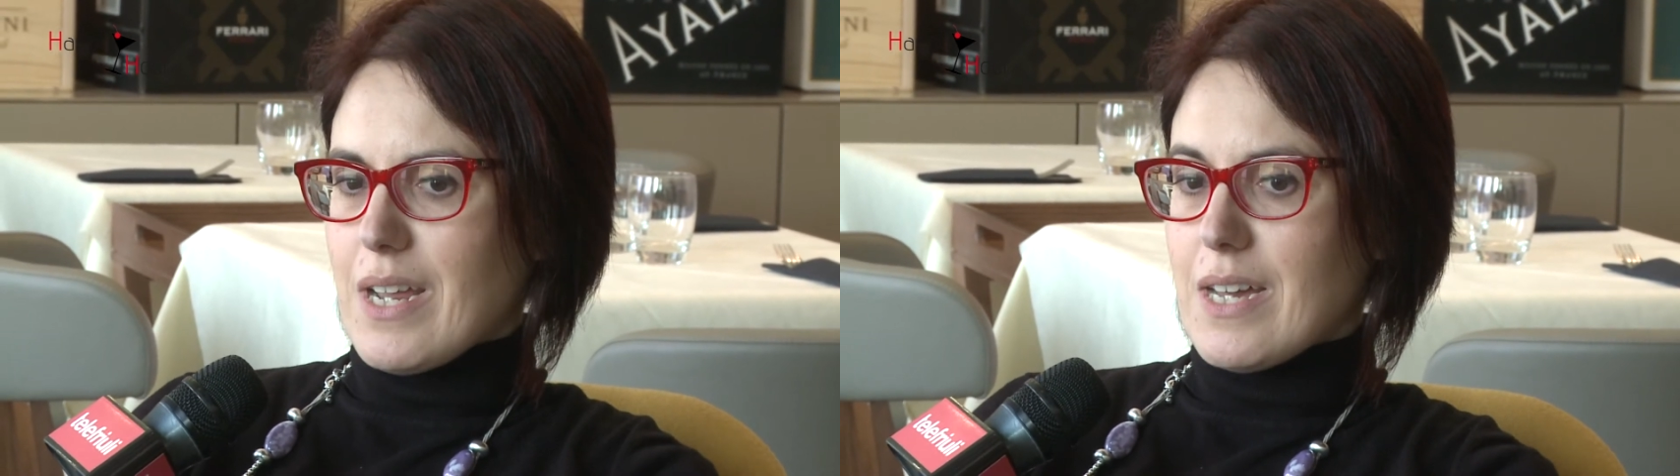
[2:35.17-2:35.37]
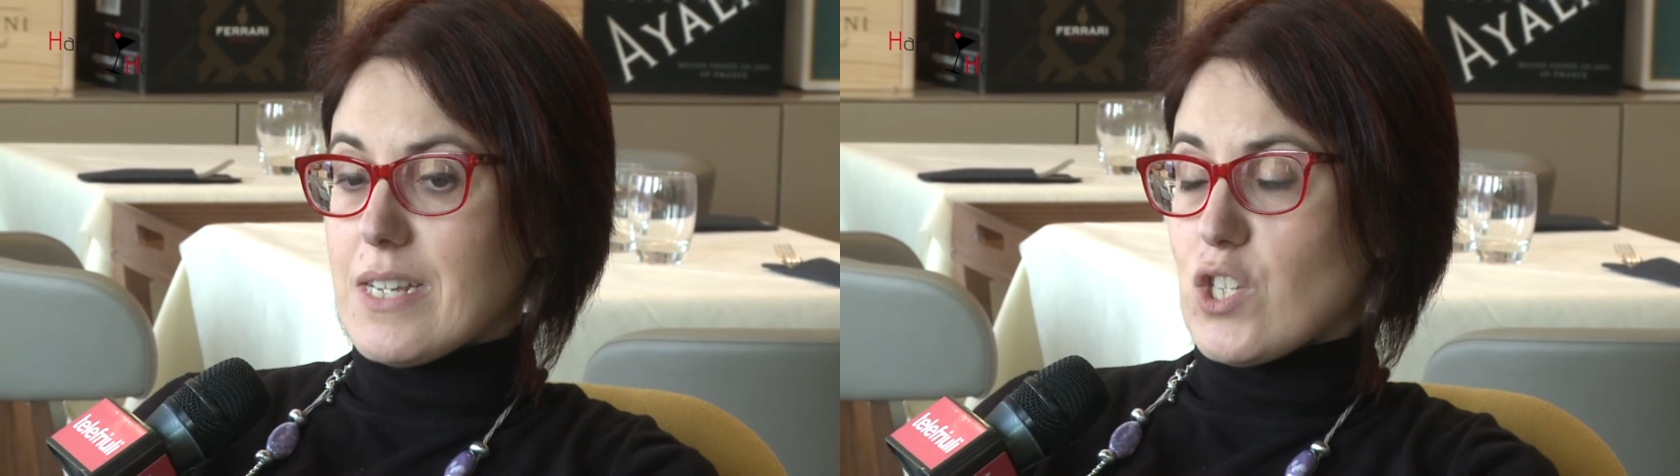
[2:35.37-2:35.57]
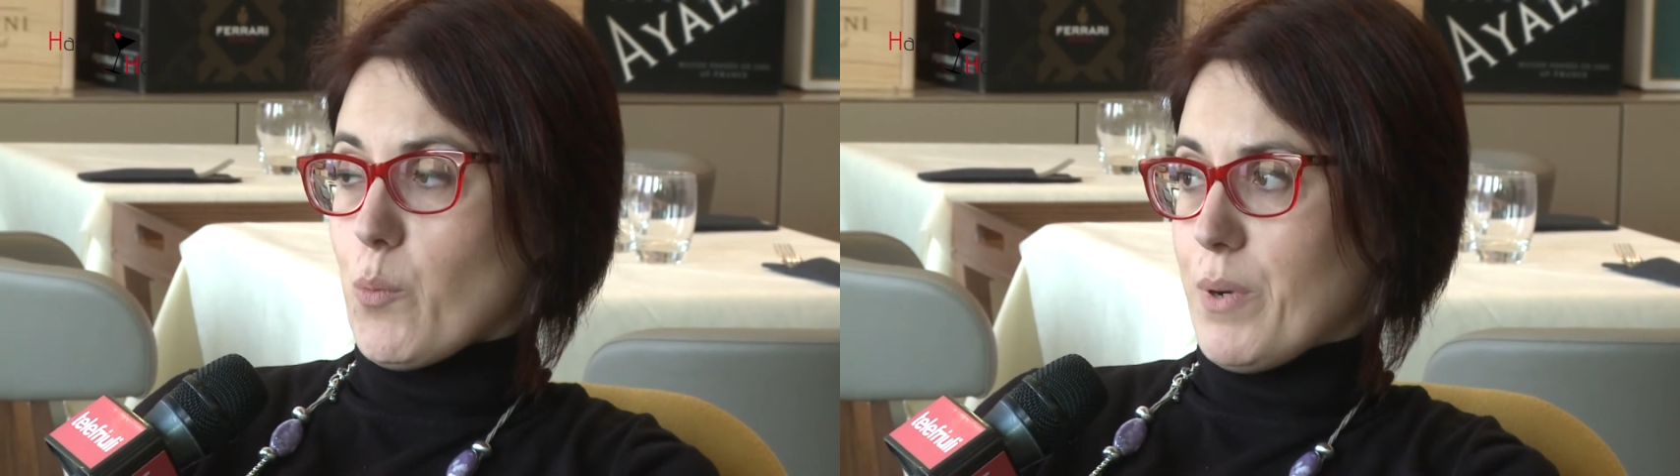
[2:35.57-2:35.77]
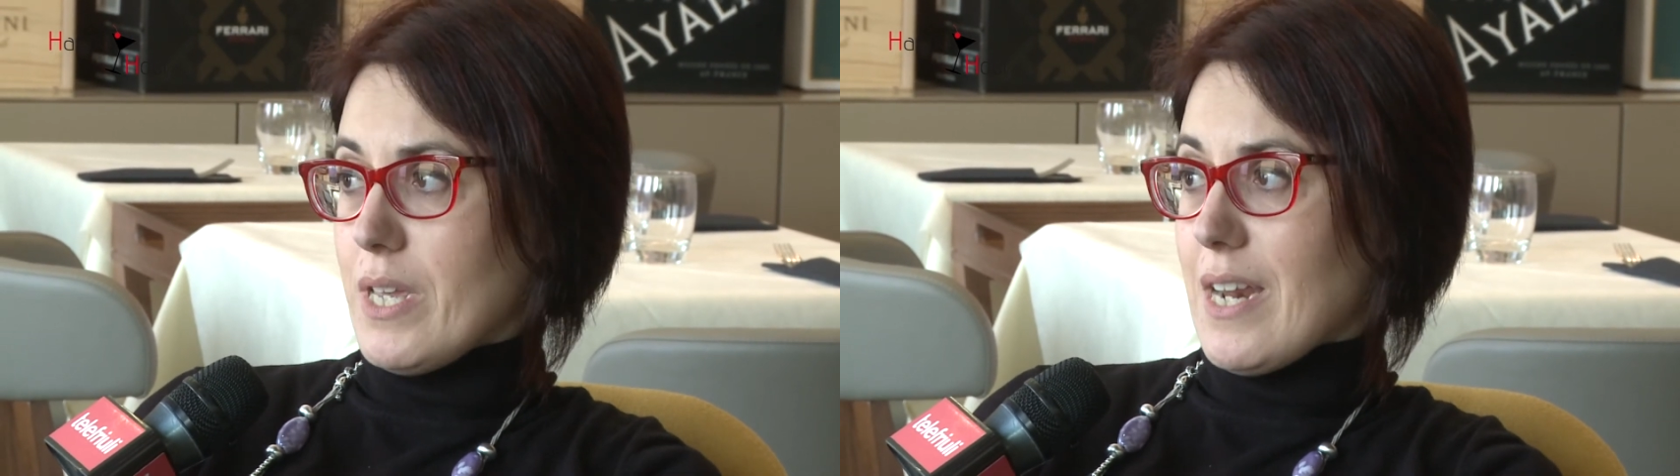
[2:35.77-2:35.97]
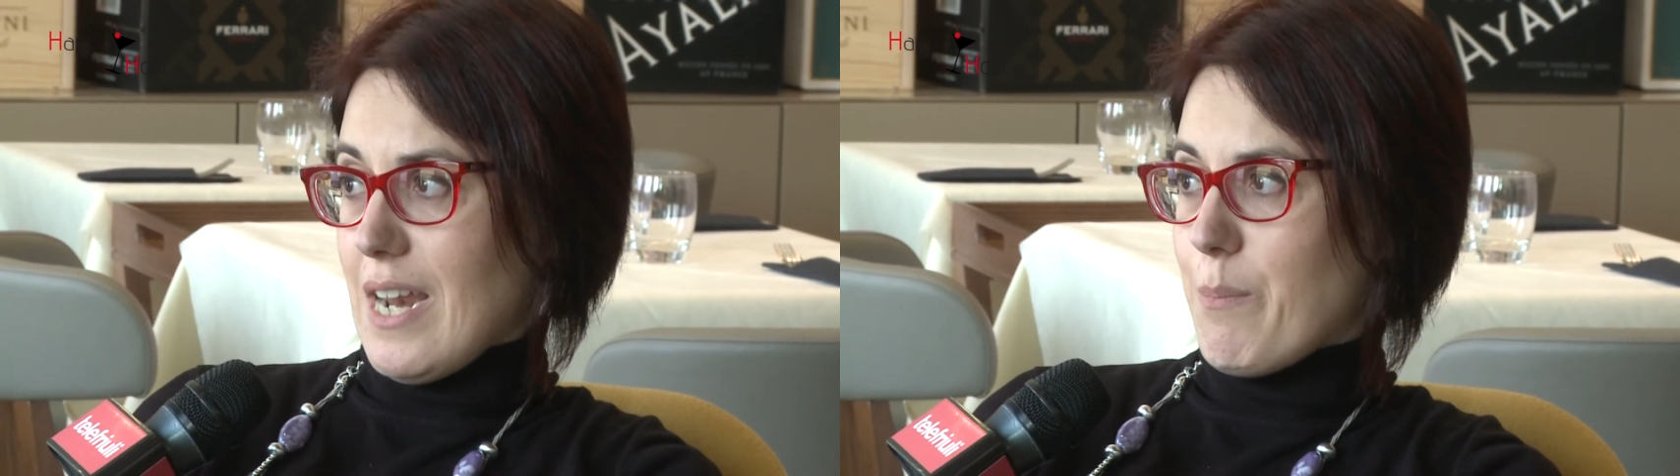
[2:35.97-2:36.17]

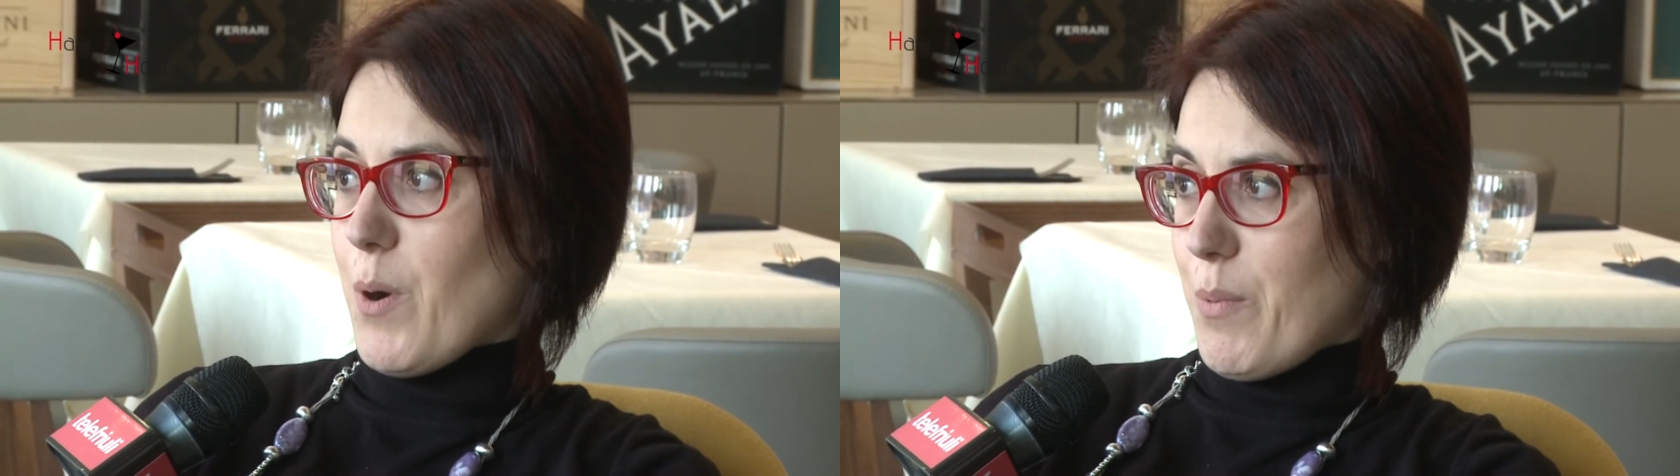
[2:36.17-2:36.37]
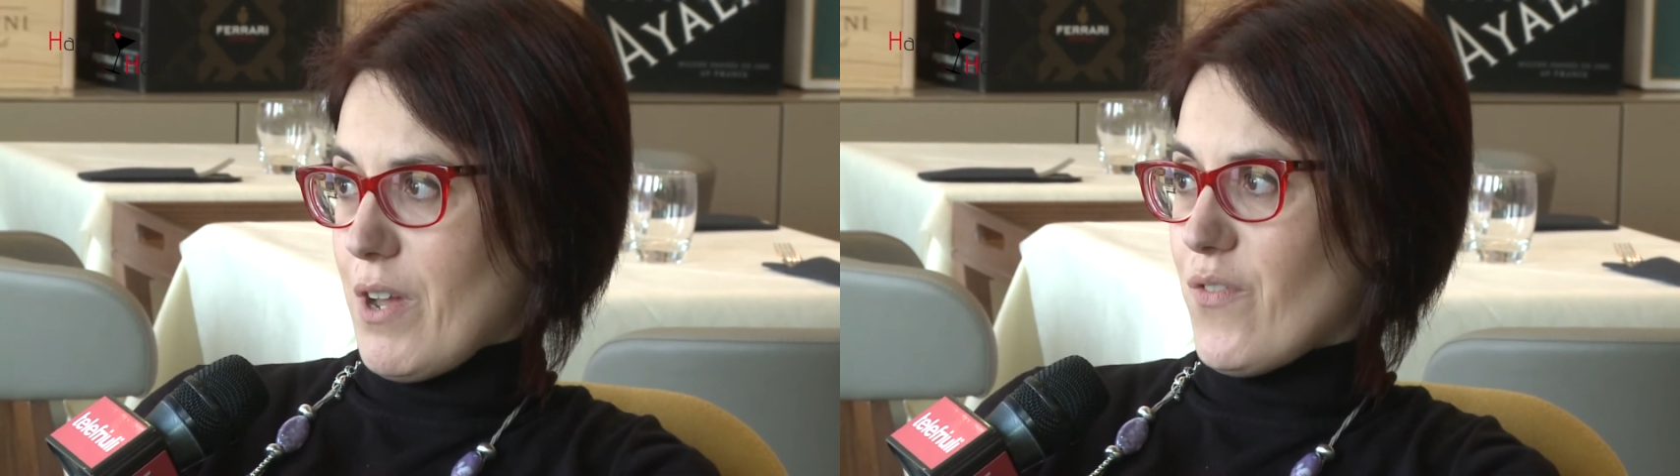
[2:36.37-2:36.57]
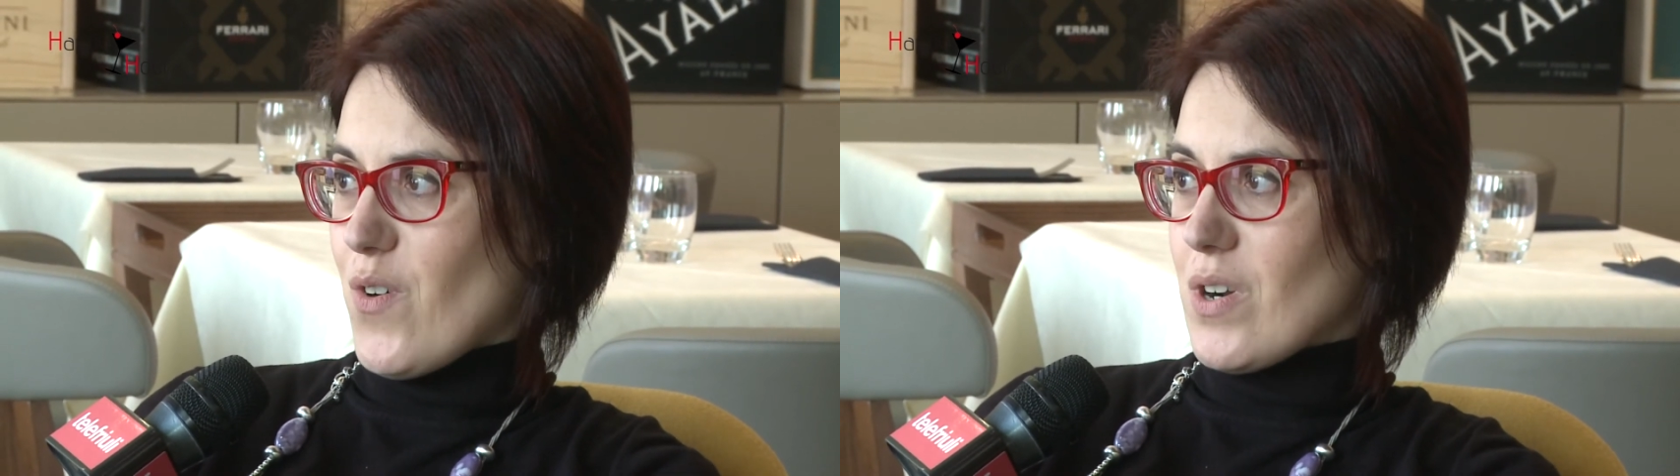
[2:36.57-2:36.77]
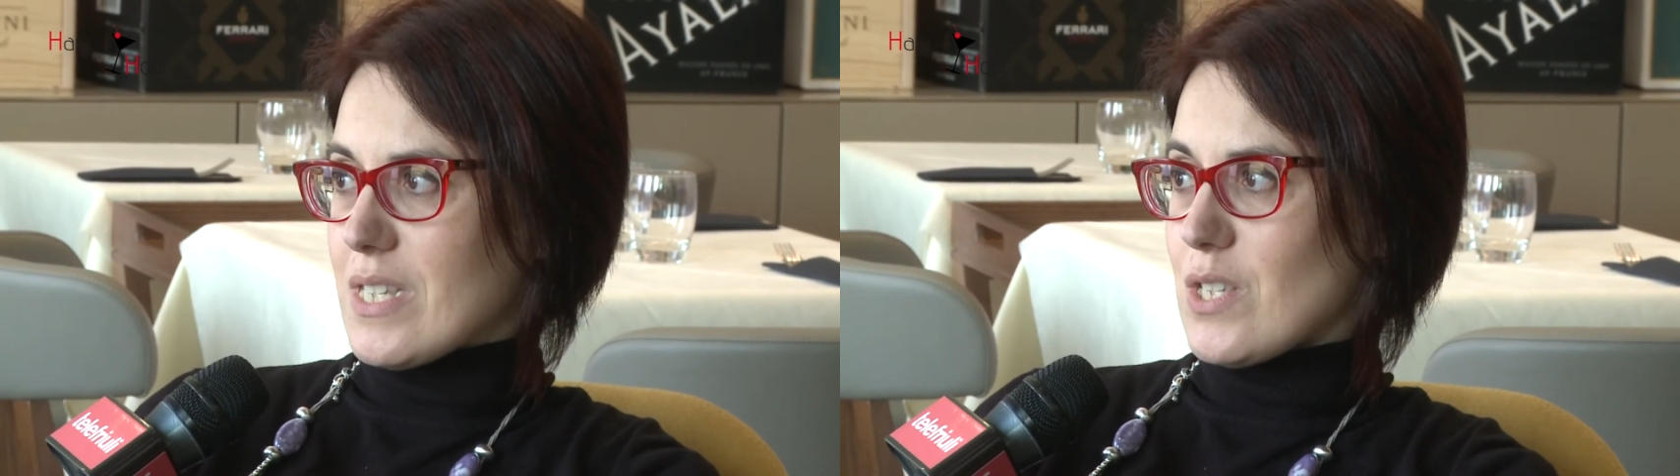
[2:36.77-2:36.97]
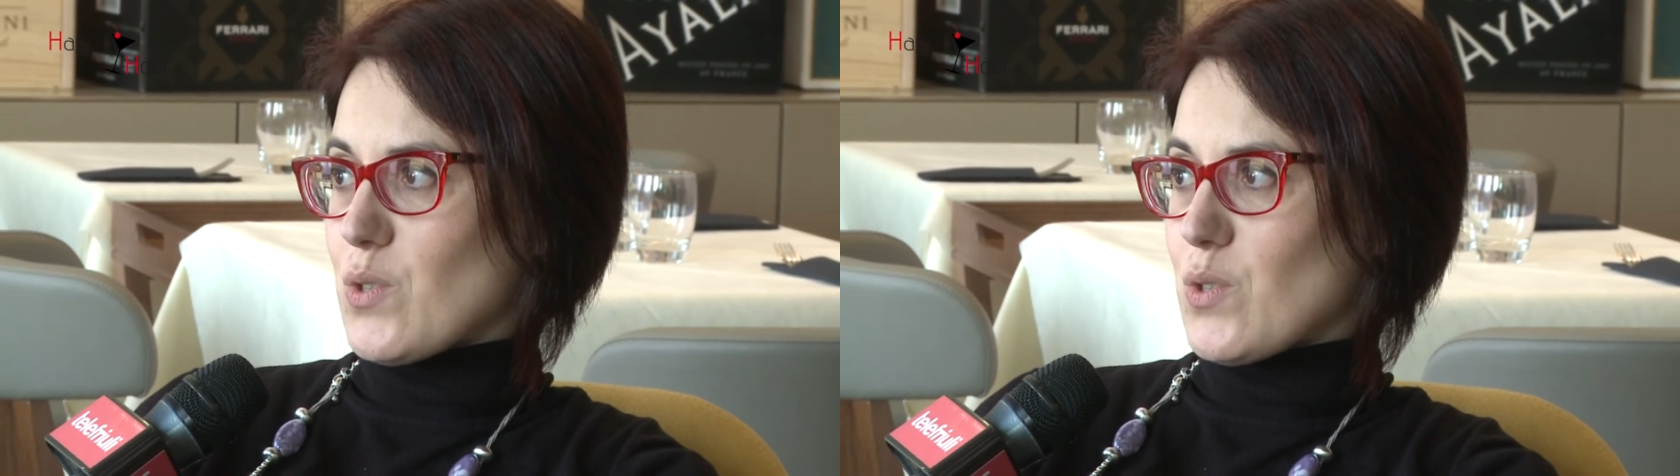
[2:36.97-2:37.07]
riscoprire la propria forza